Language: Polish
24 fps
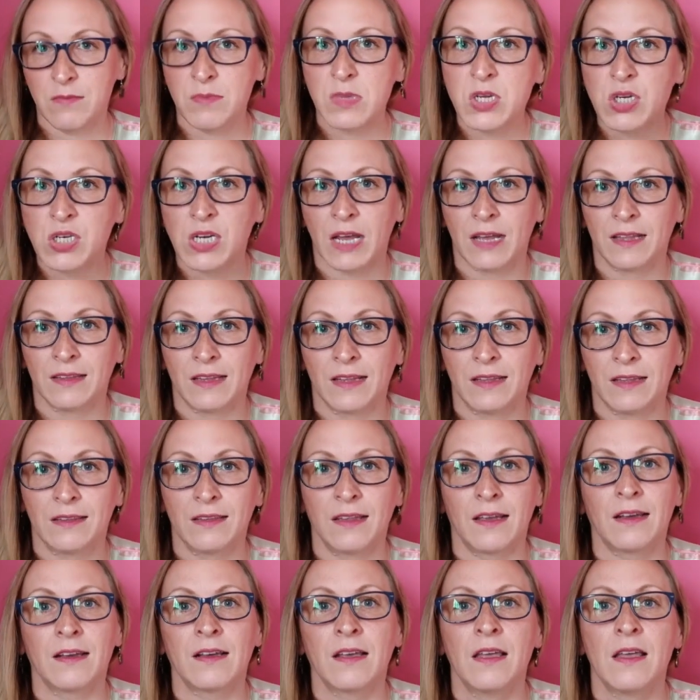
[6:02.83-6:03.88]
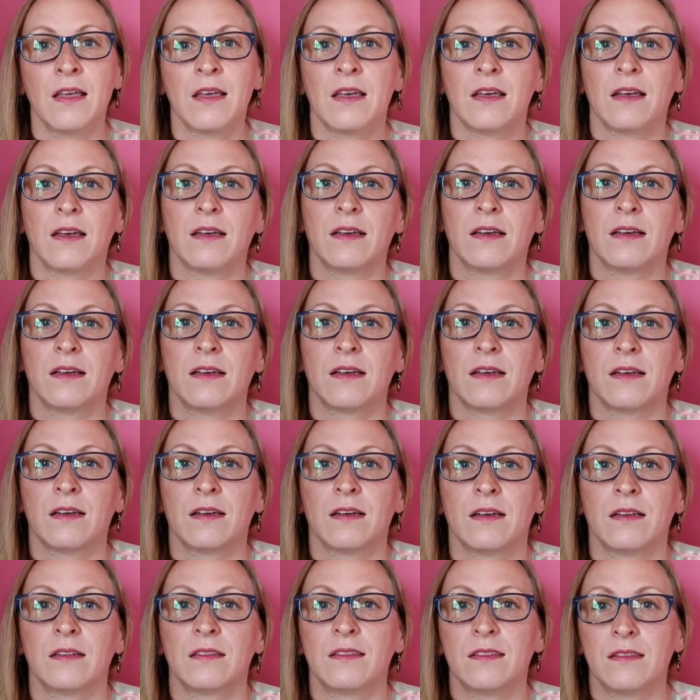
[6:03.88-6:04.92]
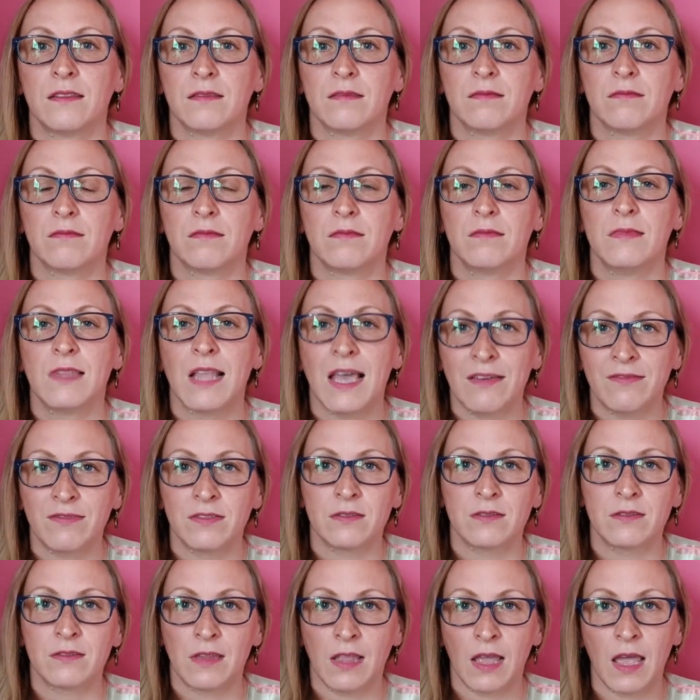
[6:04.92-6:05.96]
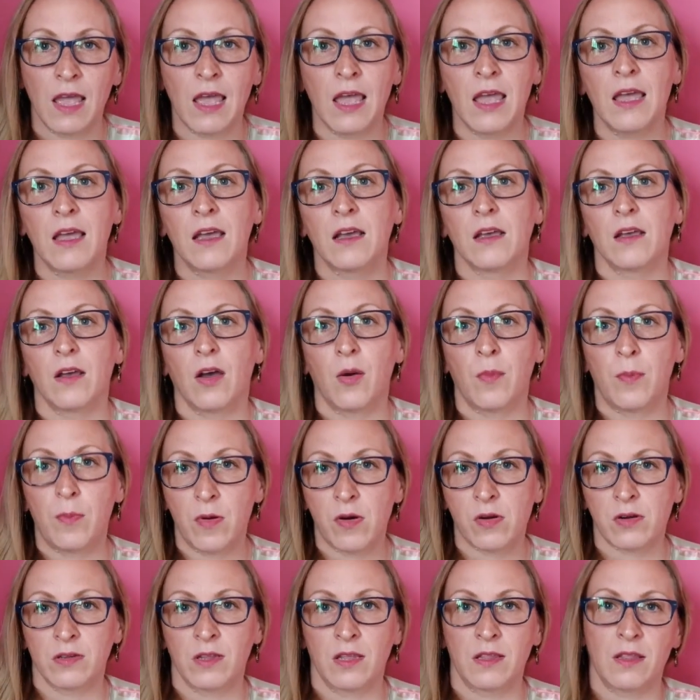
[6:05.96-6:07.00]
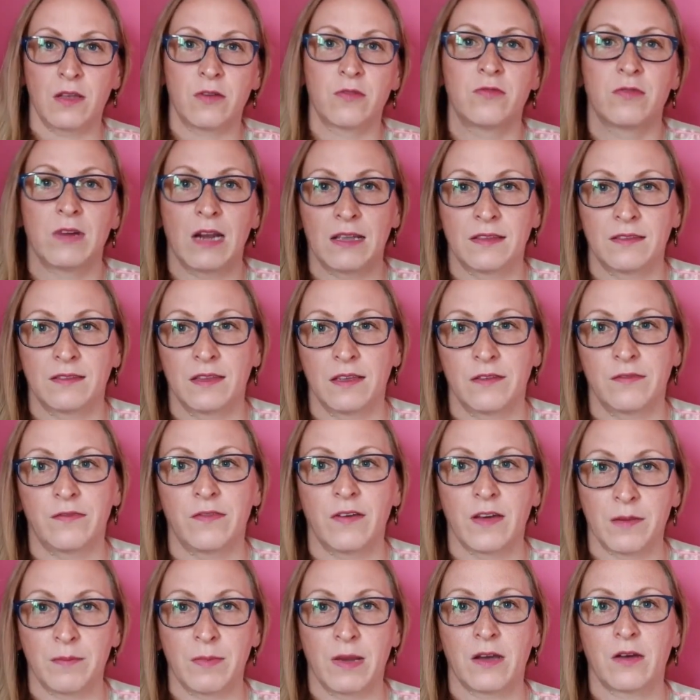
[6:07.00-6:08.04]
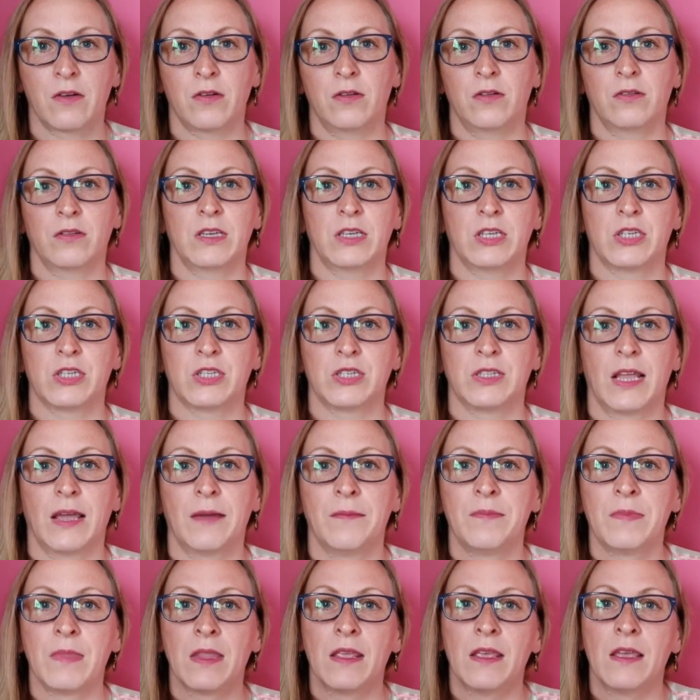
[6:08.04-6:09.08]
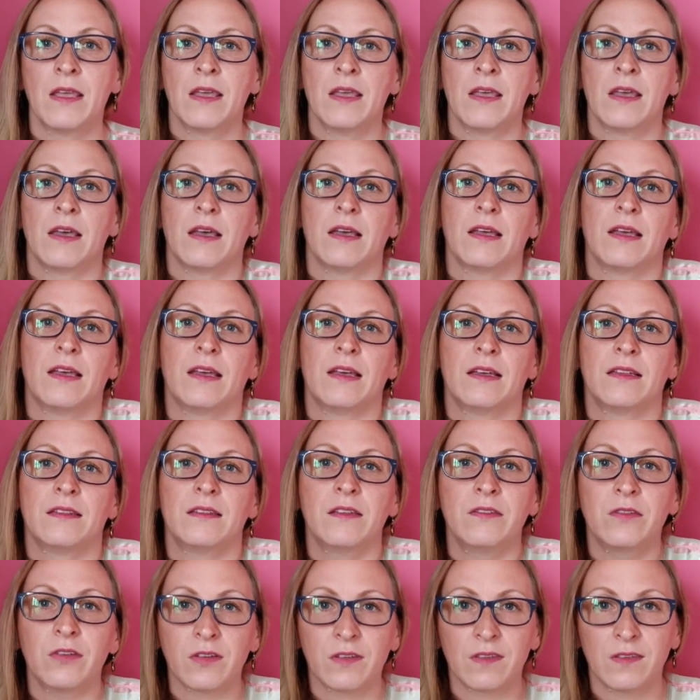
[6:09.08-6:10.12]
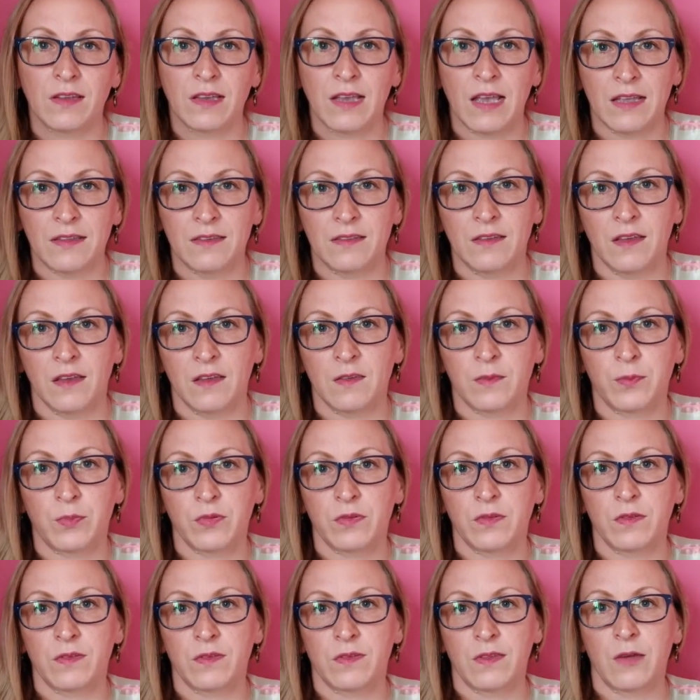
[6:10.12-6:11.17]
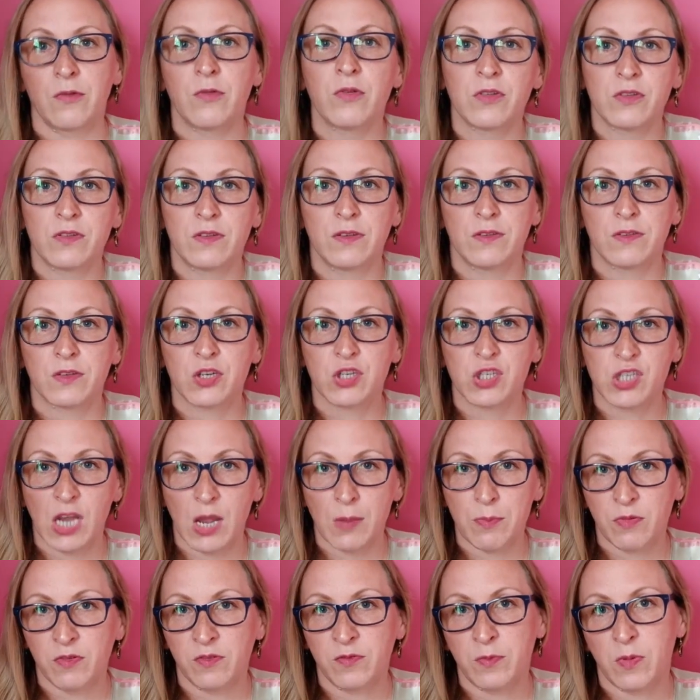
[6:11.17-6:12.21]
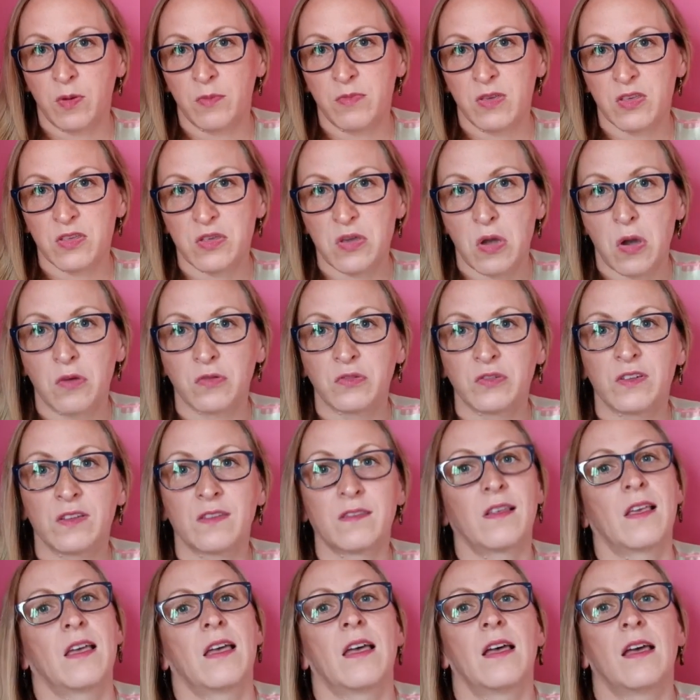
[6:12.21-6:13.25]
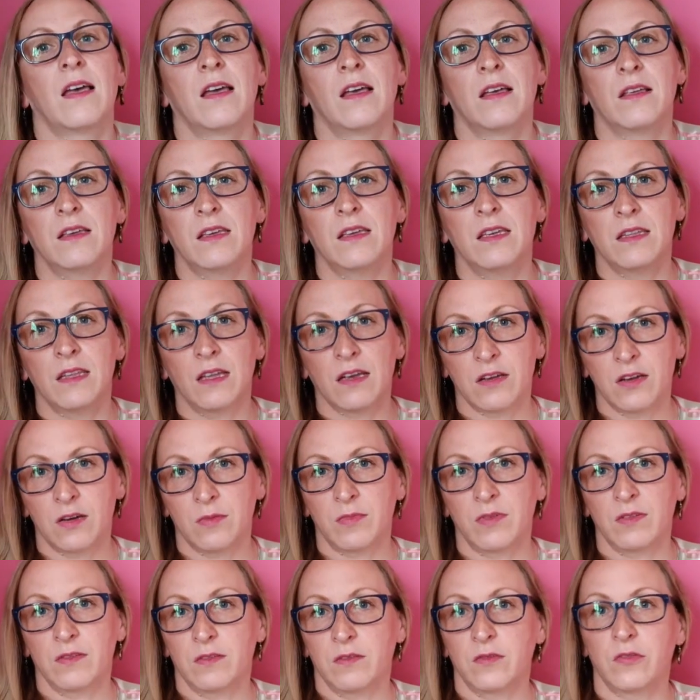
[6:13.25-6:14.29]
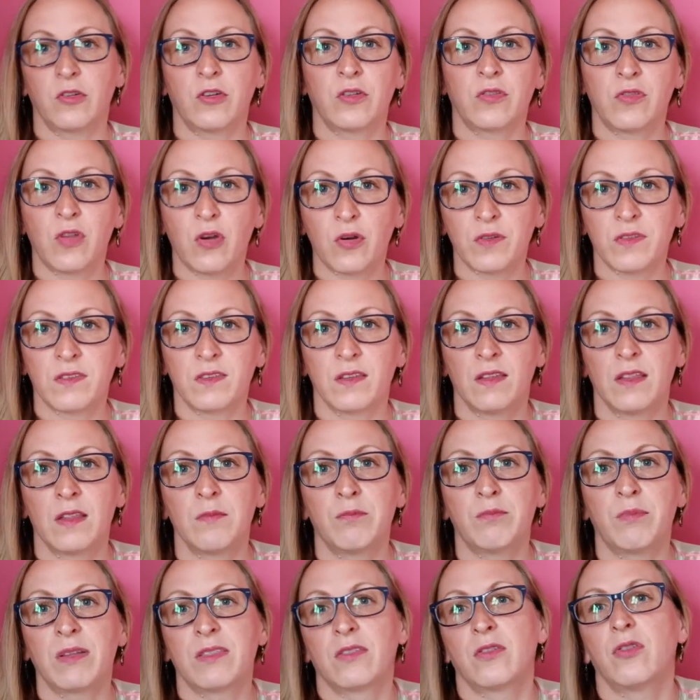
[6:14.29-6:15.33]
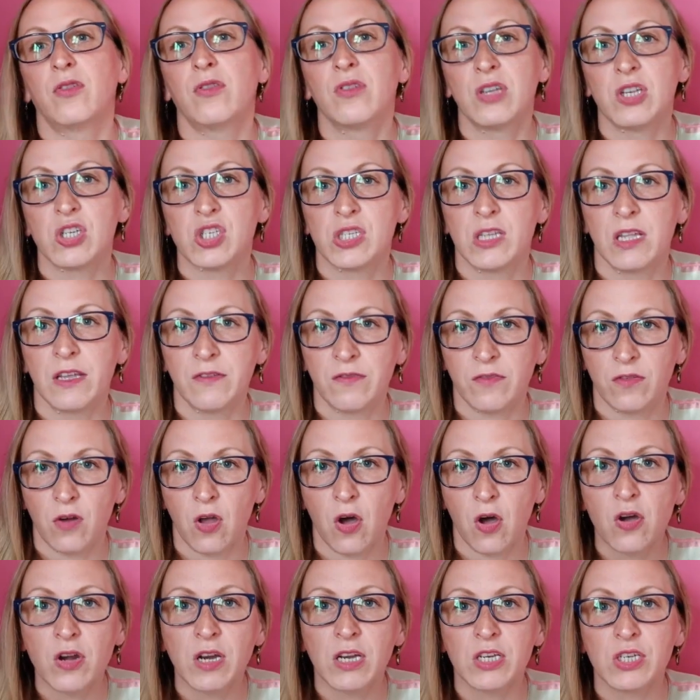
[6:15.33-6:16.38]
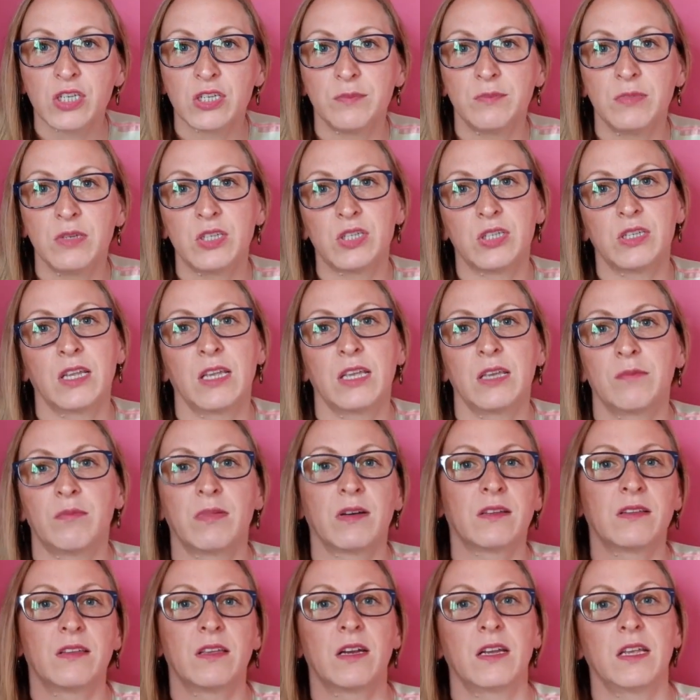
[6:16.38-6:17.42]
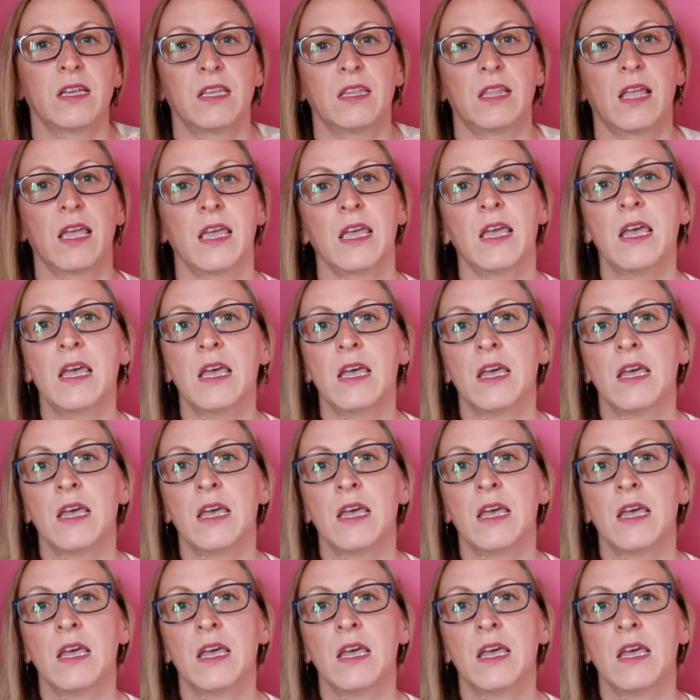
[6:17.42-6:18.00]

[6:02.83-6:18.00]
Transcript: mieszane, tak? E, nawet te oporne na kuracje farmakologiczne. E, detoksykacja z pozostałości skrzepów po miesiączce i nagromadzonych toksyn patologicznej flory grzybicznej i bakteryjnej,